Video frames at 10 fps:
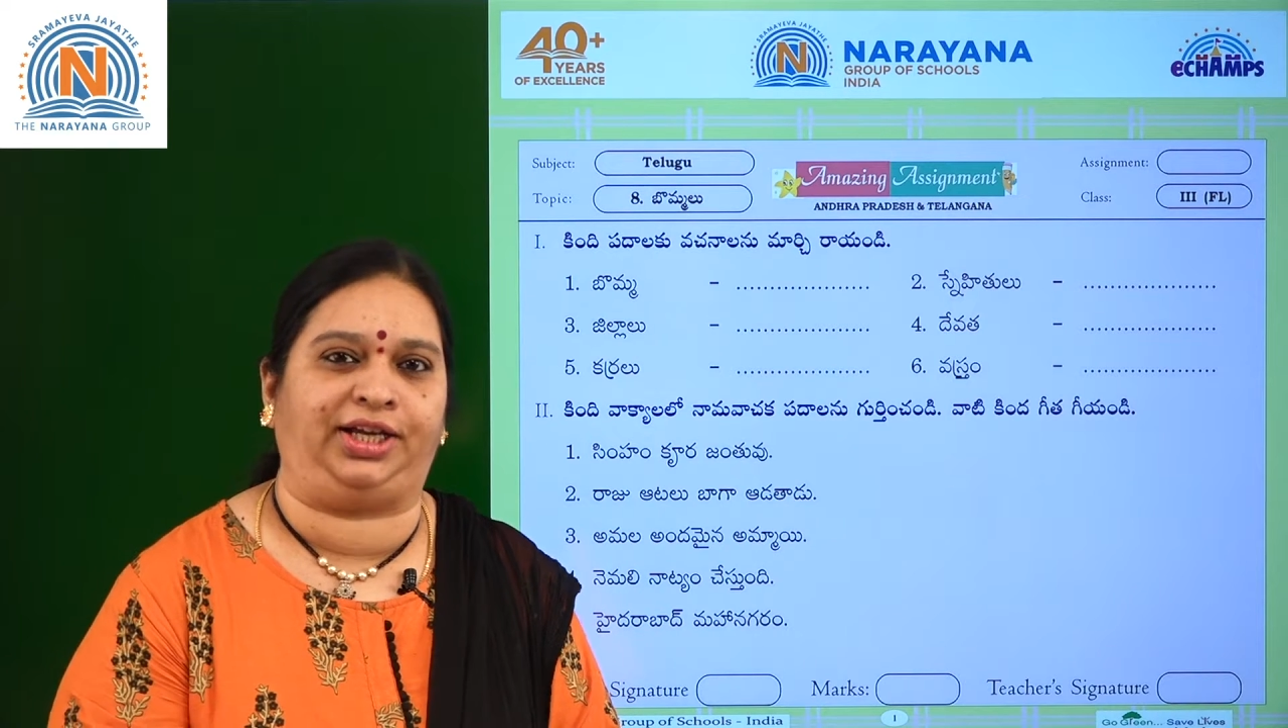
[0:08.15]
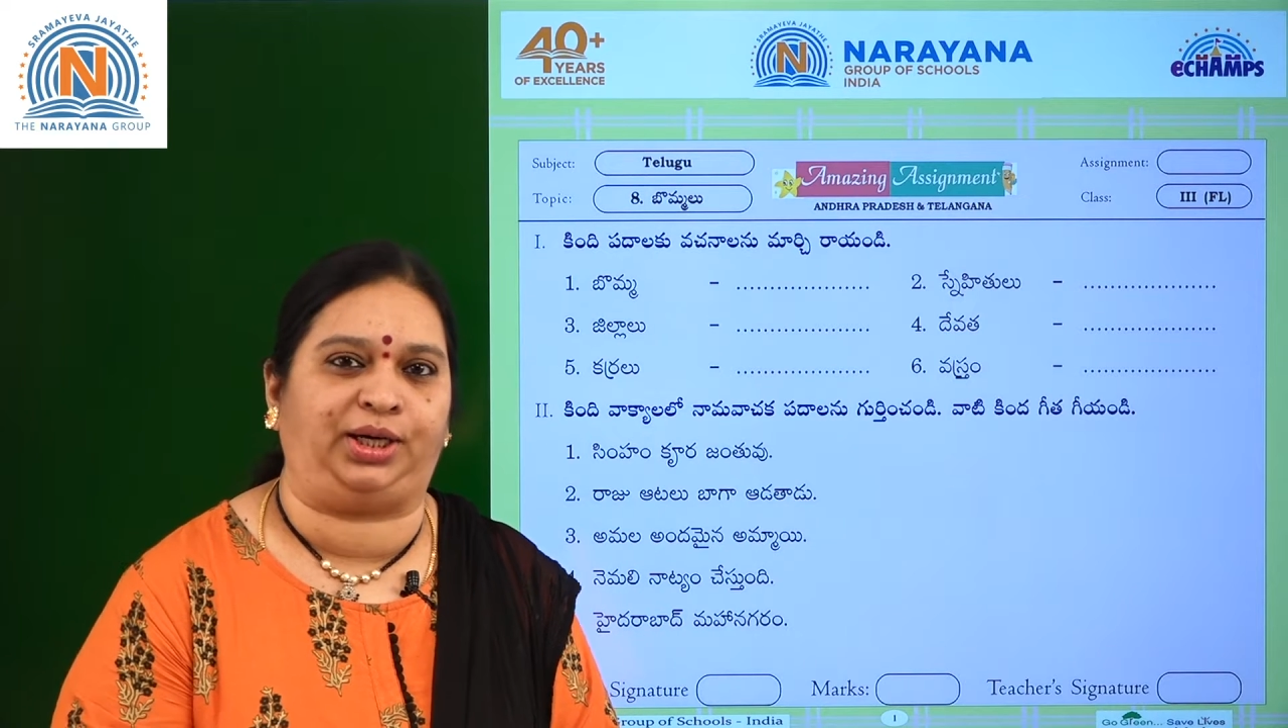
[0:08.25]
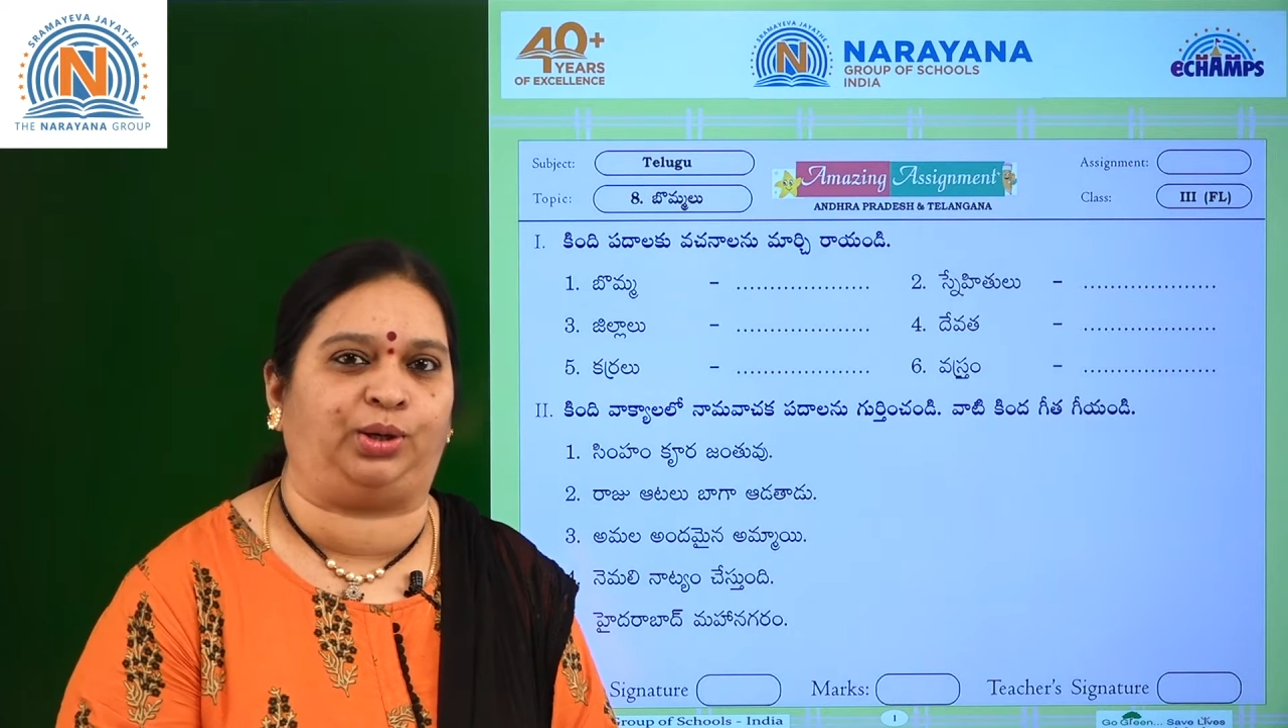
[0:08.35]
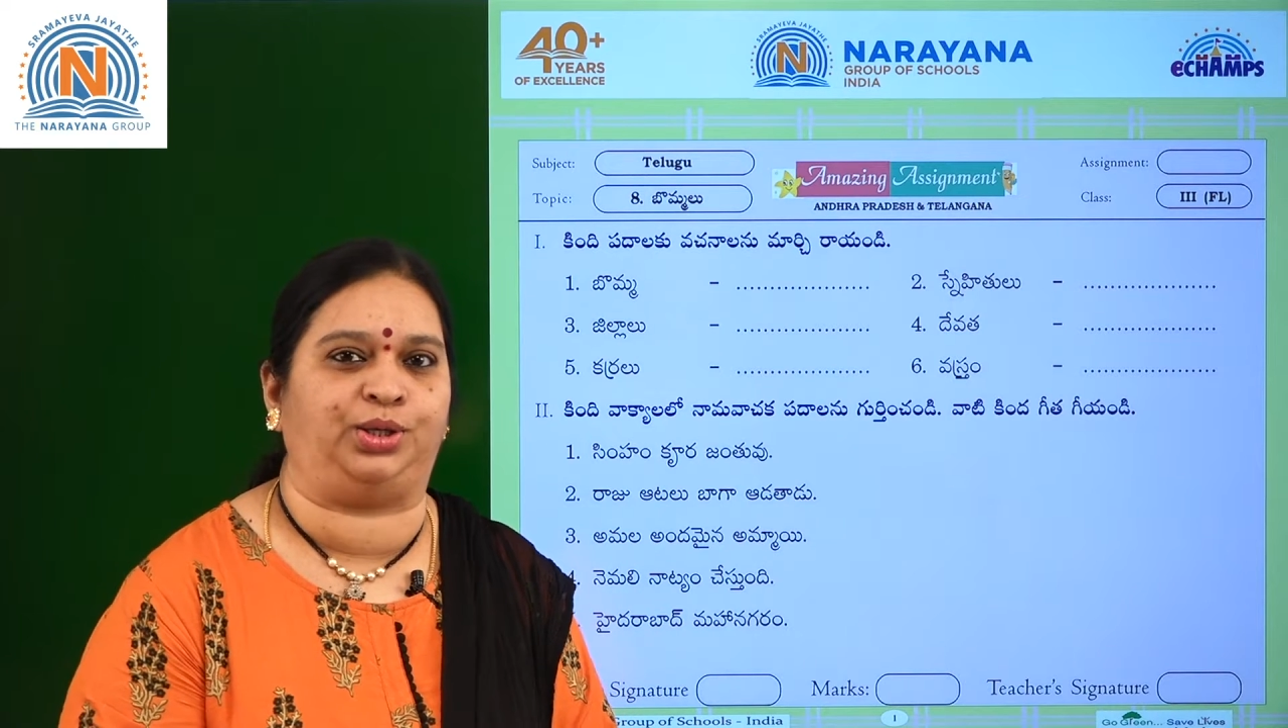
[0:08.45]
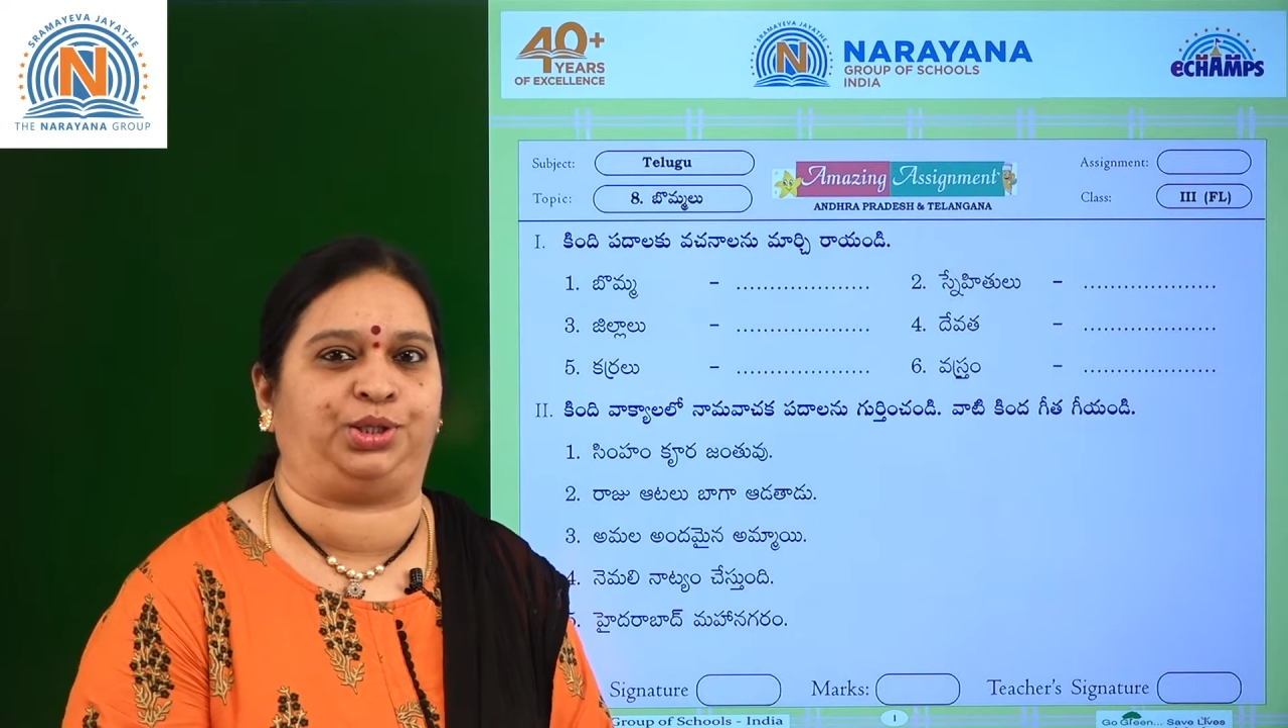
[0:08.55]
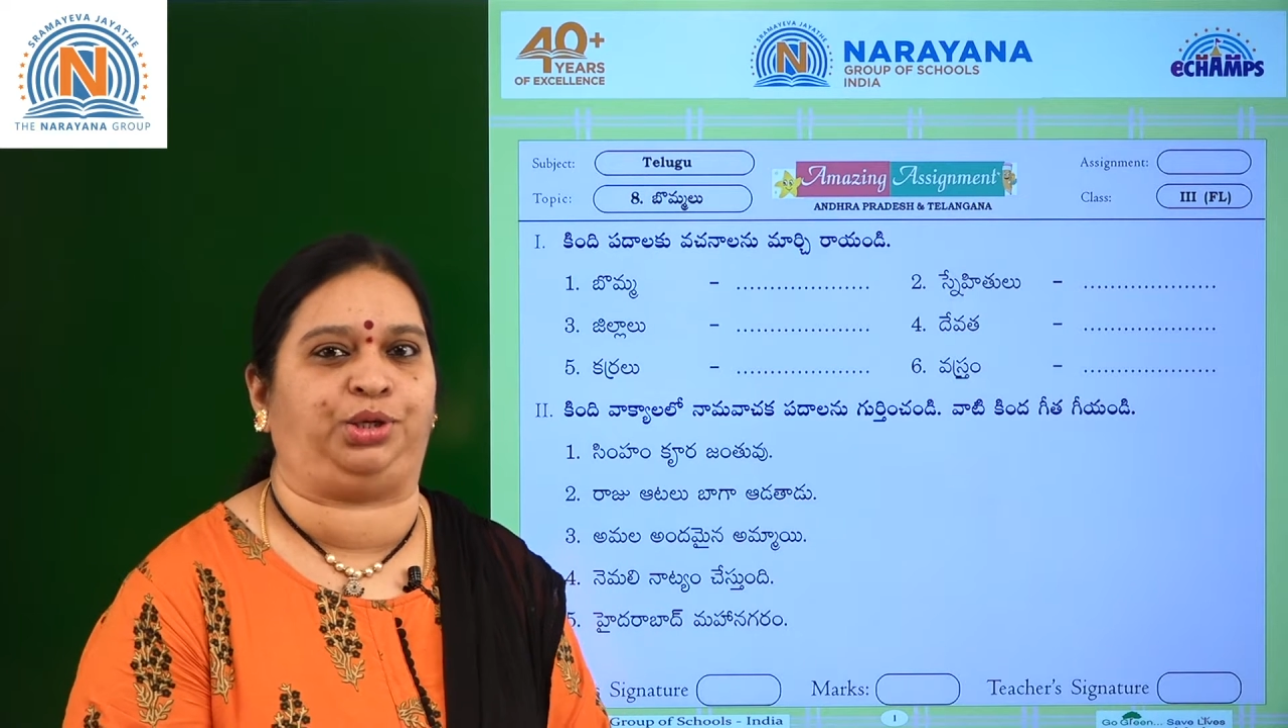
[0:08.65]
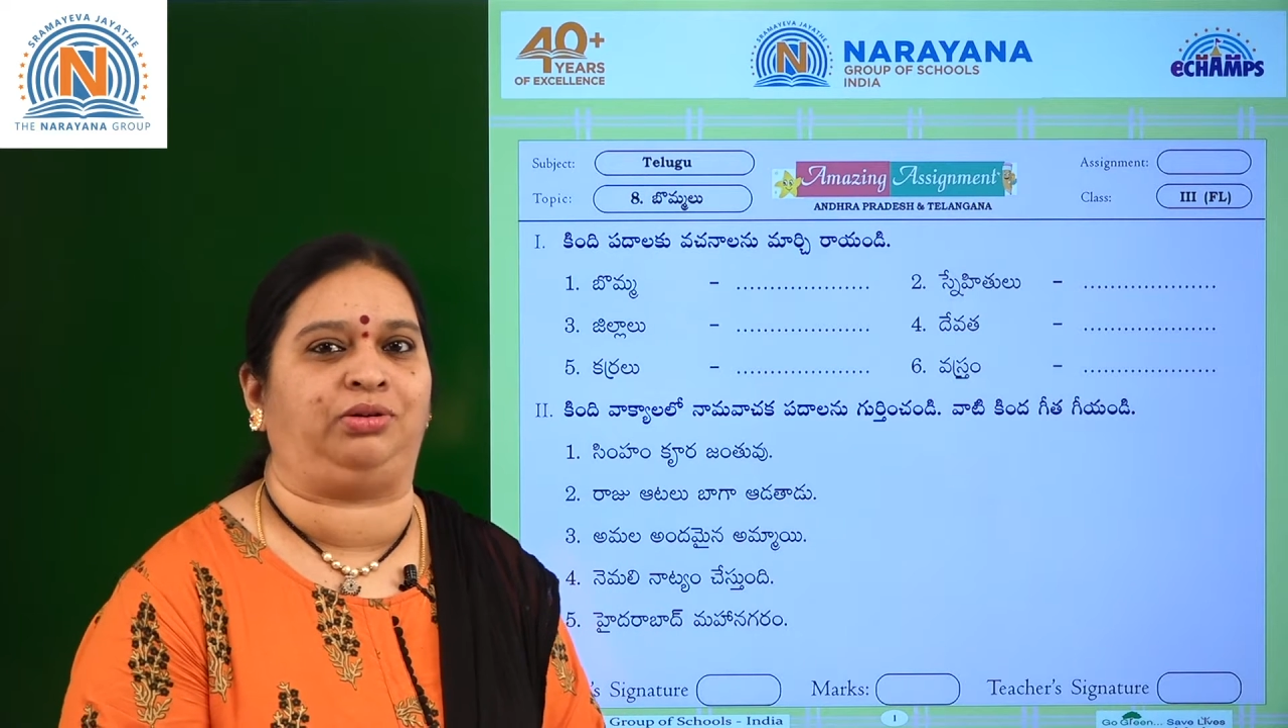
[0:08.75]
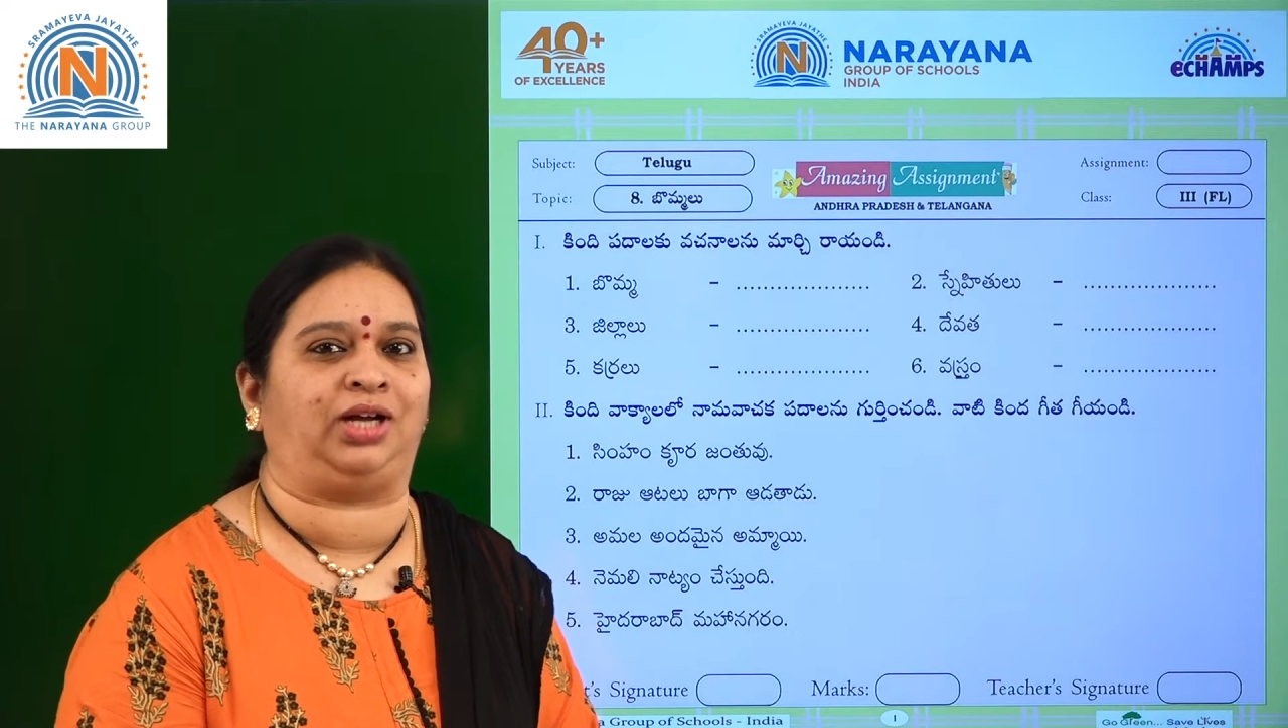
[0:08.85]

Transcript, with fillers: ఈరోజు